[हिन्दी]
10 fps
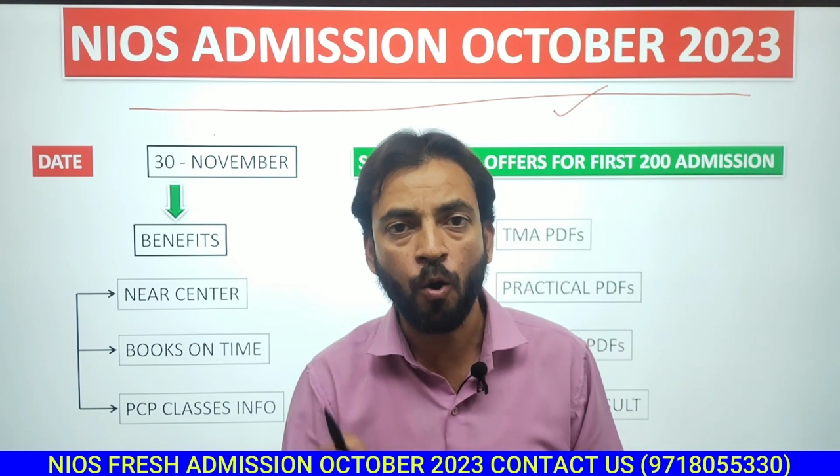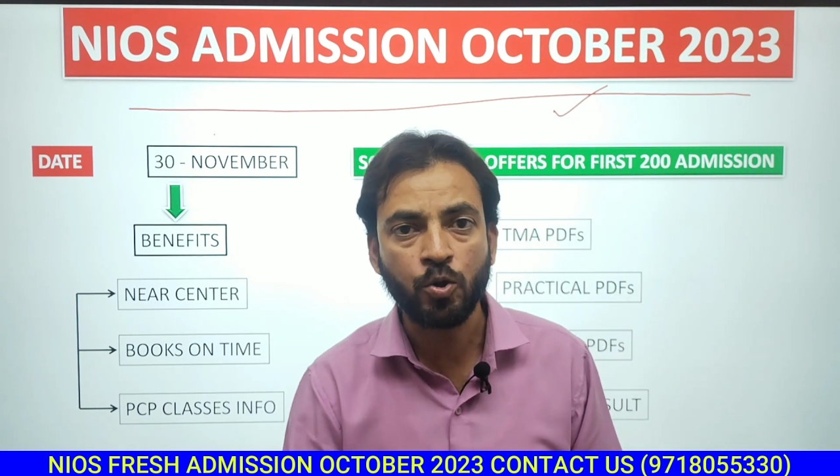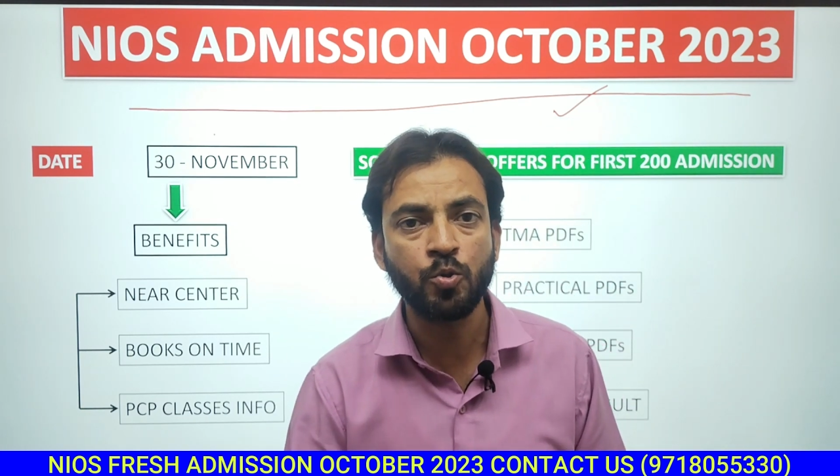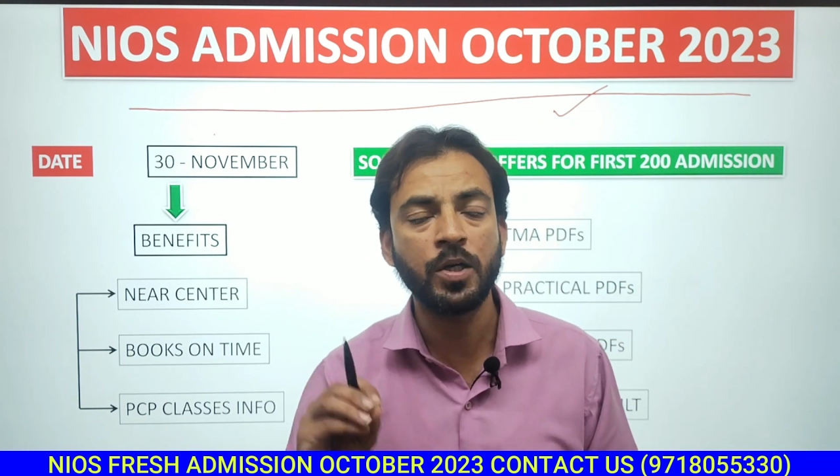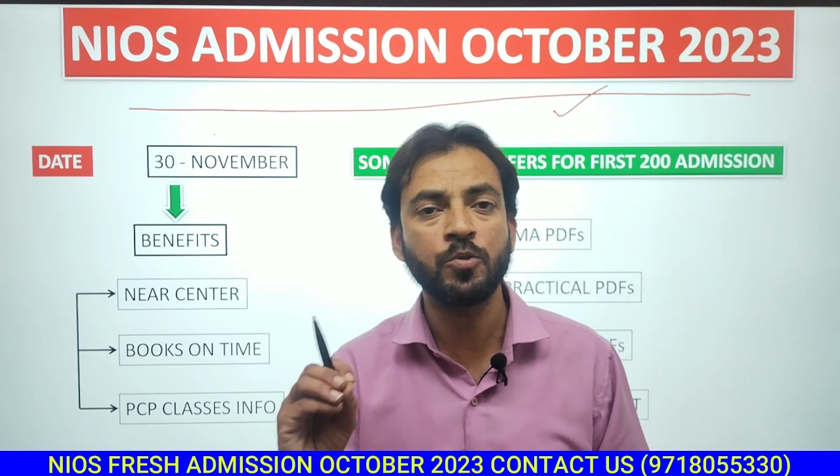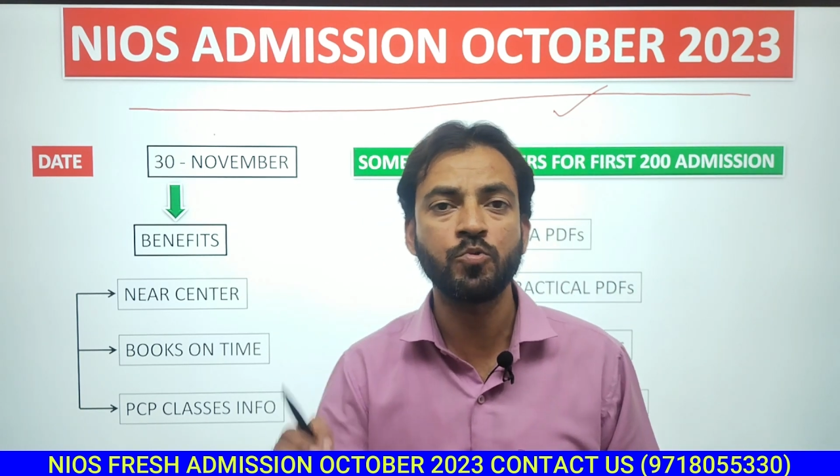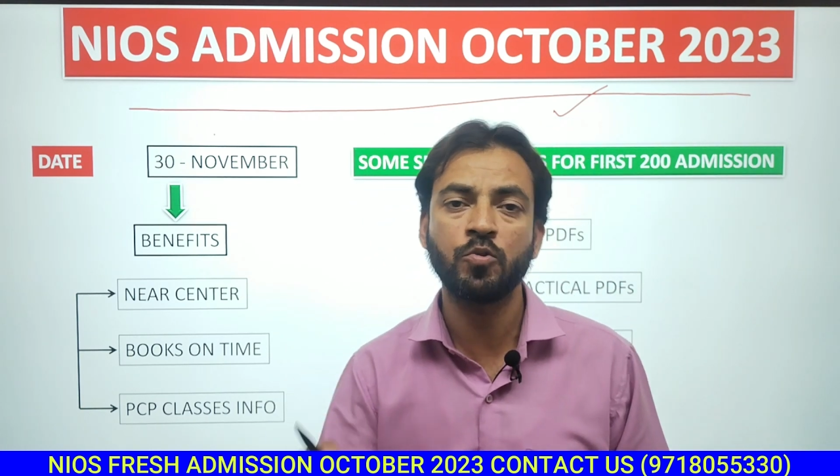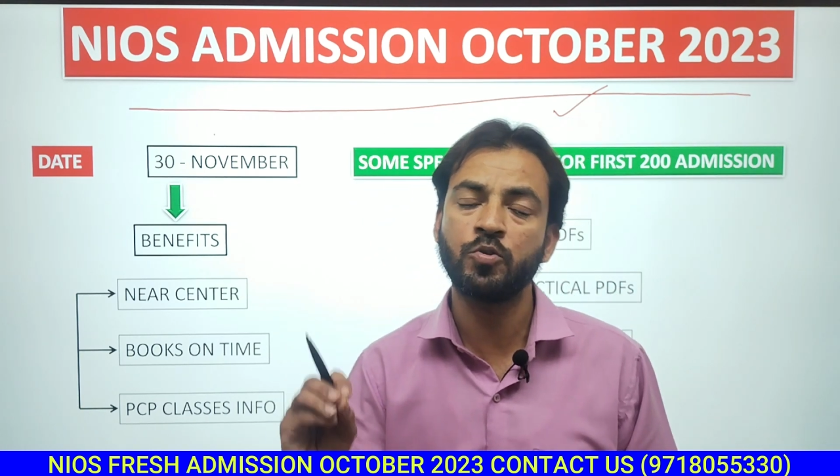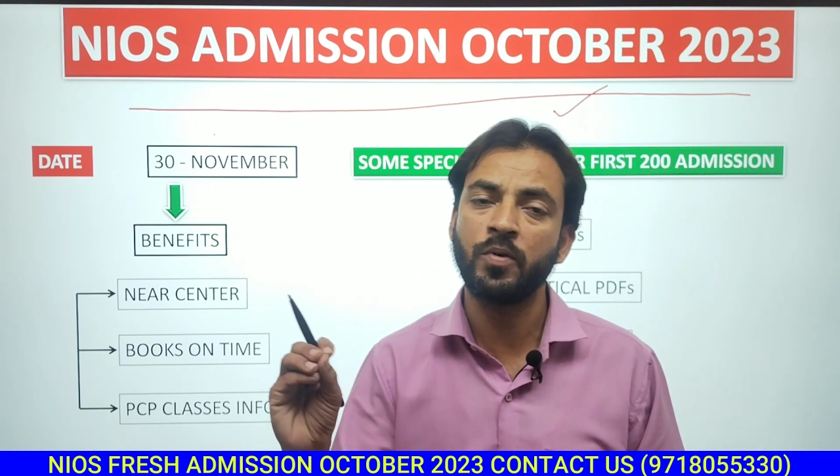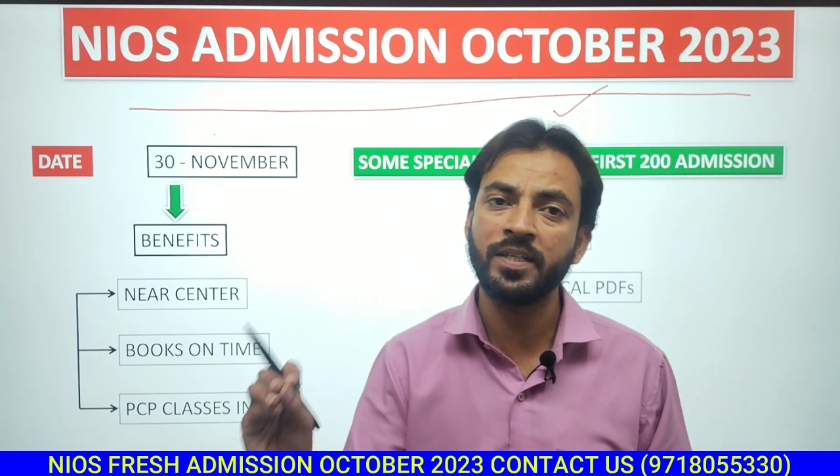अक्टूबर
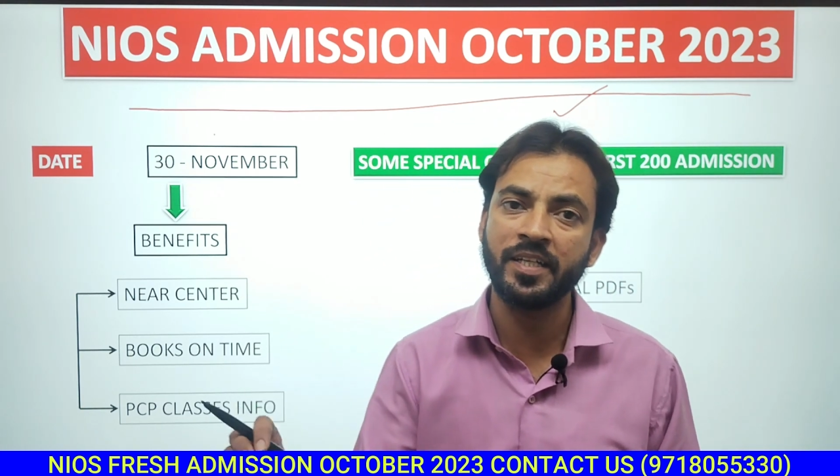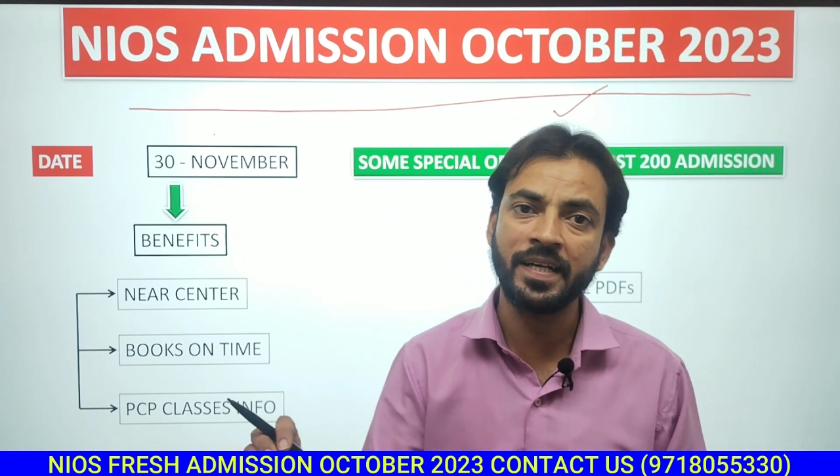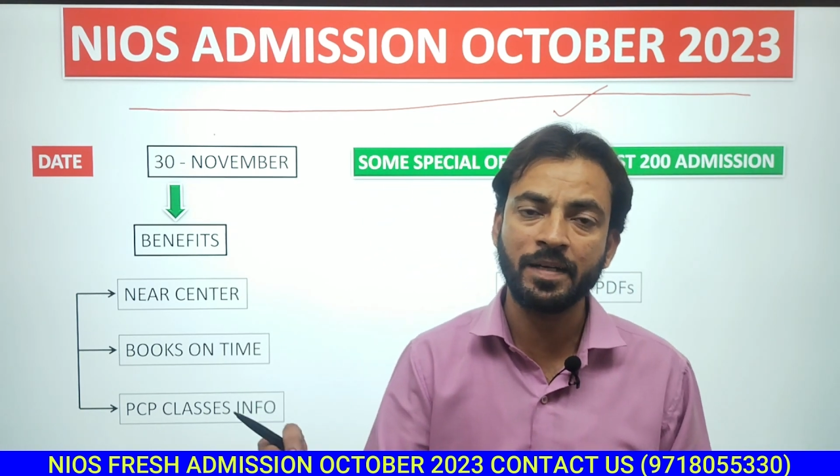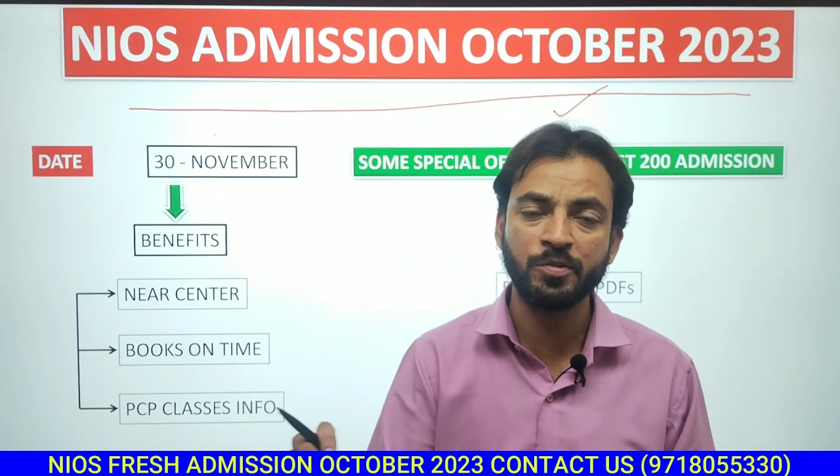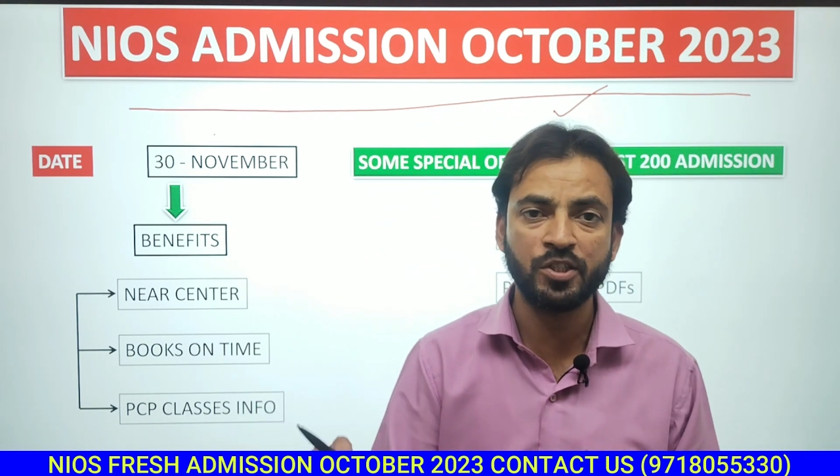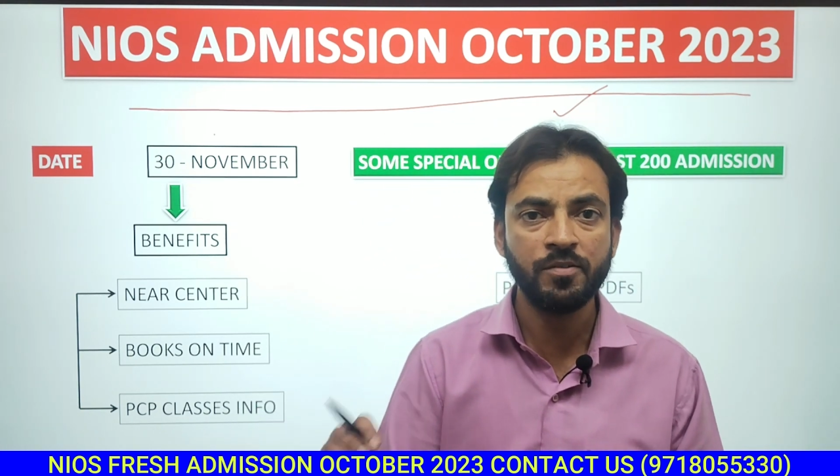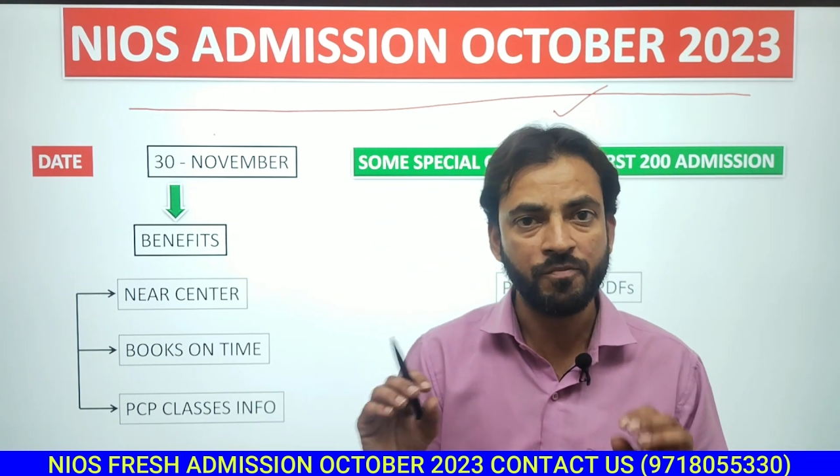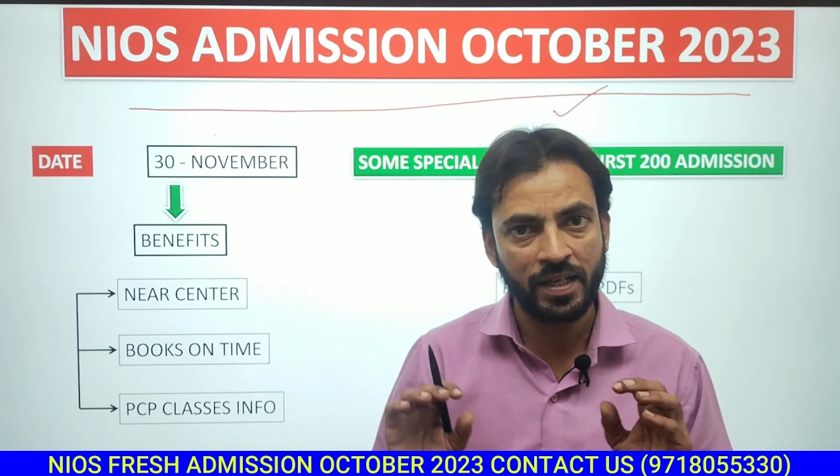2023 का एडमिशन